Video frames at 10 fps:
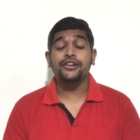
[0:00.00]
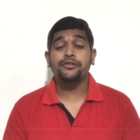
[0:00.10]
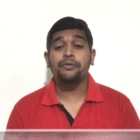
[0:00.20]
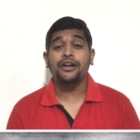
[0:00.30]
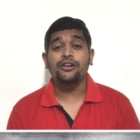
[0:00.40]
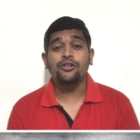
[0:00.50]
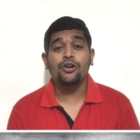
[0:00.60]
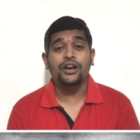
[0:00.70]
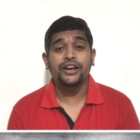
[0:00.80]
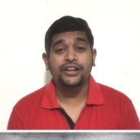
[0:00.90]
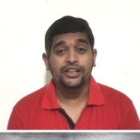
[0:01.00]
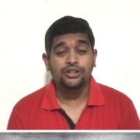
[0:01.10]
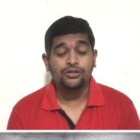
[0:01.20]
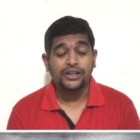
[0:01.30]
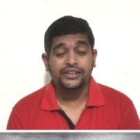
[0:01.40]
ইস্ট বেঙ্গলের
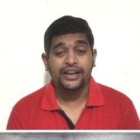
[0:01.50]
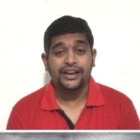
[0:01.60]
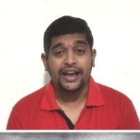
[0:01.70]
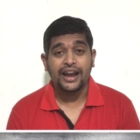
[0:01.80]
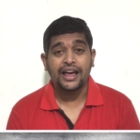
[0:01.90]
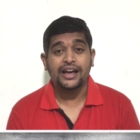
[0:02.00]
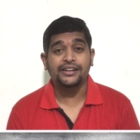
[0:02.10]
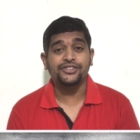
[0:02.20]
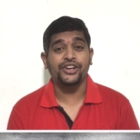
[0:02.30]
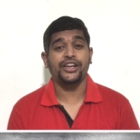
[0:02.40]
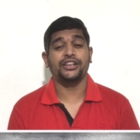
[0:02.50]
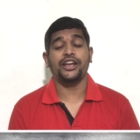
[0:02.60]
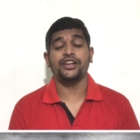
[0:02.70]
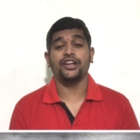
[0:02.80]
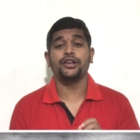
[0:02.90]
কিন্তু আজকে খেলা আছে
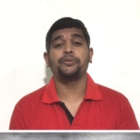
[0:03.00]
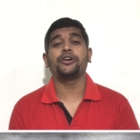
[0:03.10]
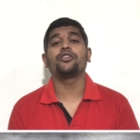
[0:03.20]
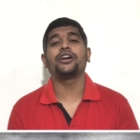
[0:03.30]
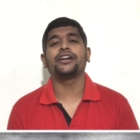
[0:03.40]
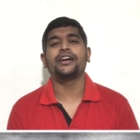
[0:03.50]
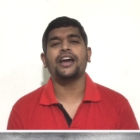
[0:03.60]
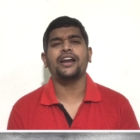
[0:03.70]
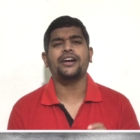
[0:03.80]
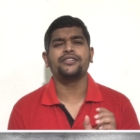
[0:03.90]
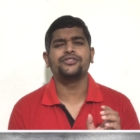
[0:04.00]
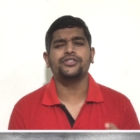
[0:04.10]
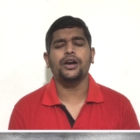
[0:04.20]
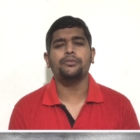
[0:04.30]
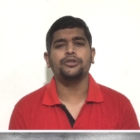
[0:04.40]
সেই ইস্ট বেঙ্গলের খেলার
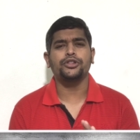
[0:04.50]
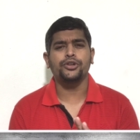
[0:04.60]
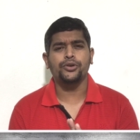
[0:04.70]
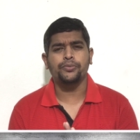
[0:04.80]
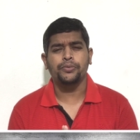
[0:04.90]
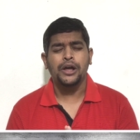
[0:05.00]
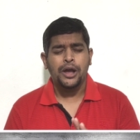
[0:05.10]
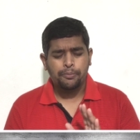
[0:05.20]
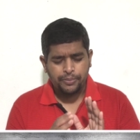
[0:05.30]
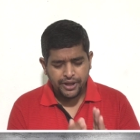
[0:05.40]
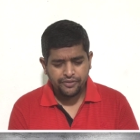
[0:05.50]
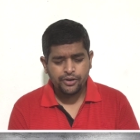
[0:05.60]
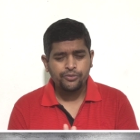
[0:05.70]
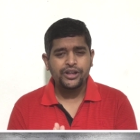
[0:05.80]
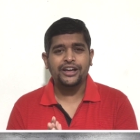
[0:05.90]
যাবতীয়
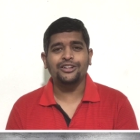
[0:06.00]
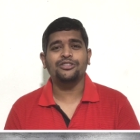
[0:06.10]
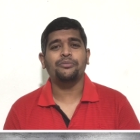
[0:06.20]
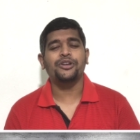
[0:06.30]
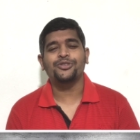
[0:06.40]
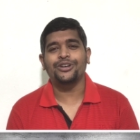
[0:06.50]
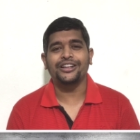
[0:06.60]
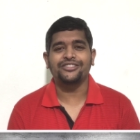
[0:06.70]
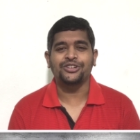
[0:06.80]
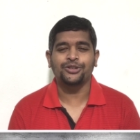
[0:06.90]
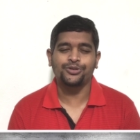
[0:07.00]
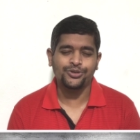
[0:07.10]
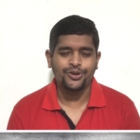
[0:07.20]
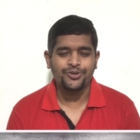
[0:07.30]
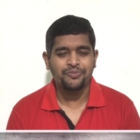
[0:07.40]
প্রিভিউ নিয়ে কিন্তু আমরা চলে এসেছি তো
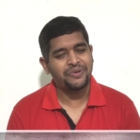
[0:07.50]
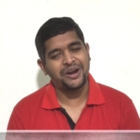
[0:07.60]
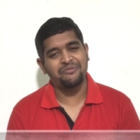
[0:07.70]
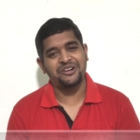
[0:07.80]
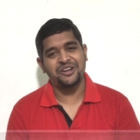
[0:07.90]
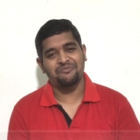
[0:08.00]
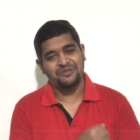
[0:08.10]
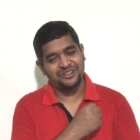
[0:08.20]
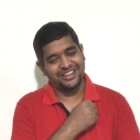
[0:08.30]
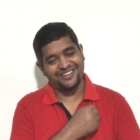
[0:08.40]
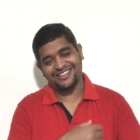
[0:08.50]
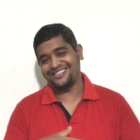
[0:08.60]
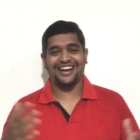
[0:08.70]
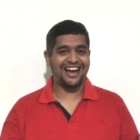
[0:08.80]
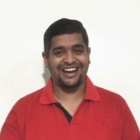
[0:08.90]
চলুন মেন ভিডিও পৌঁছে যাওয়া
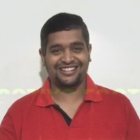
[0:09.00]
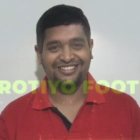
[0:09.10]
যাক